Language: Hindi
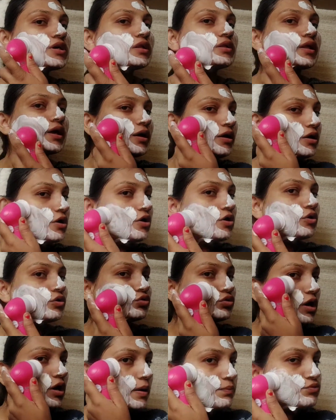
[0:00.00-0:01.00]
जाता है
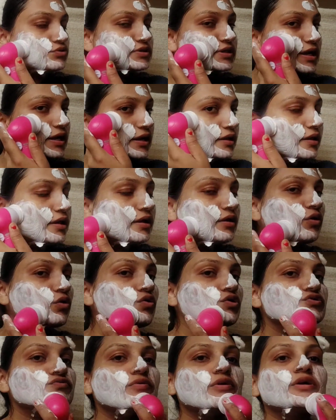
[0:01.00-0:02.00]
तो आप उसके लिए
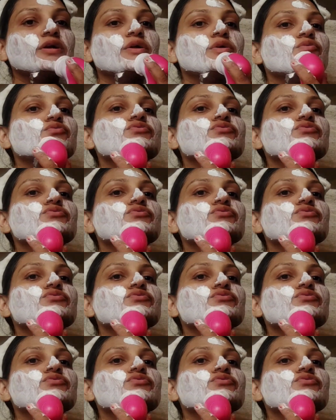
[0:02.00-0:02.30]
रोज़ वाटर